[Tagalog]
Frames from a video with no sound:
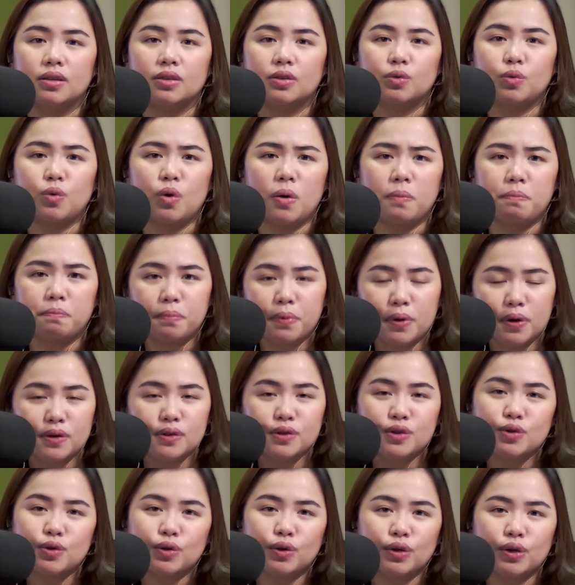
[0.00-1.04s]
to a
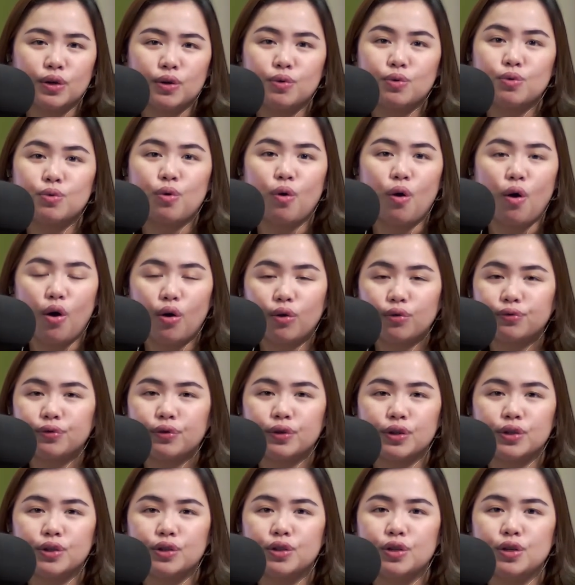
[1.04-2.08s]
person who
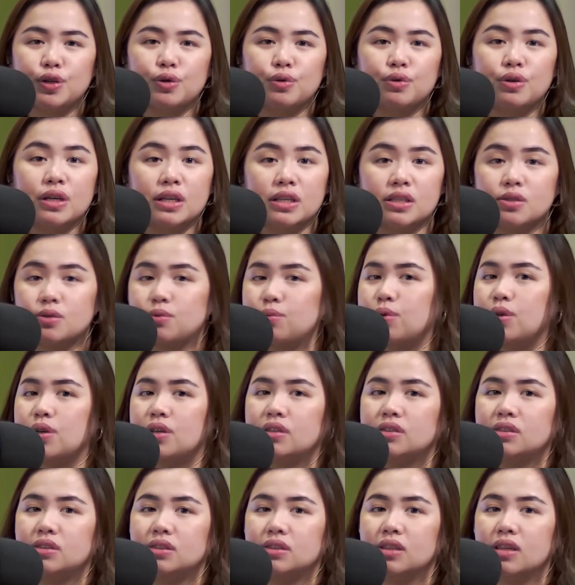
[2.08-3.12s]
offered you his
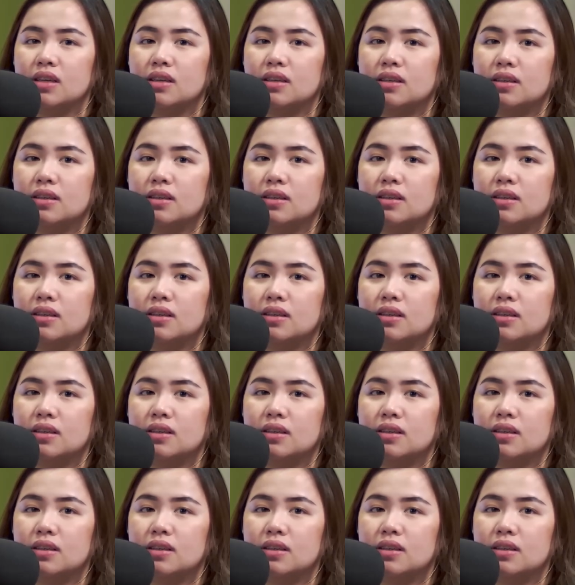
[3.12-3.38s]
world.